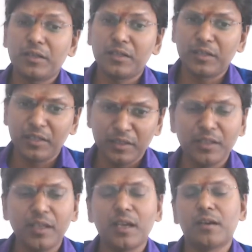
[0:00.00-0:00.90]

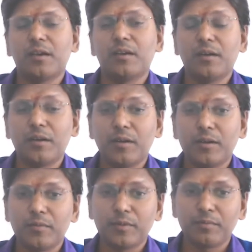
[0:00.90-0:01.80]
இந்திய
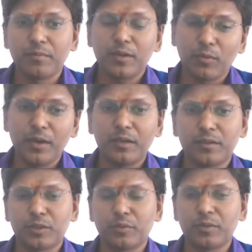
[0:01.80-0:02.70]
கோயில்
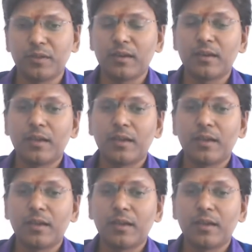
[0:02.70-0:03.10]
தத்துவத்தில்